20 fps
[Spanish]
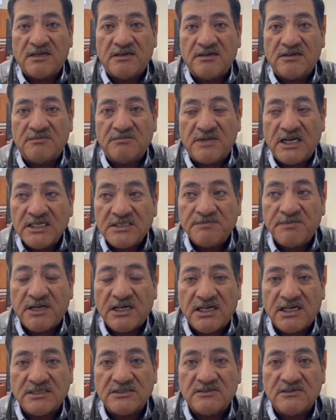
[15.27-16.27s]
más para
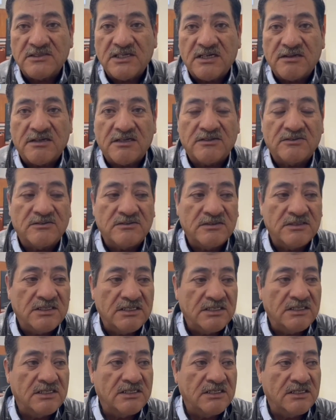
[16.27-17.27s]
la zona
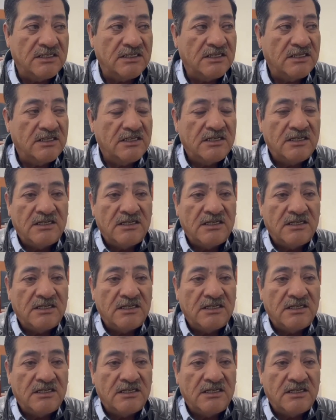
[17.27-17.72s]
donde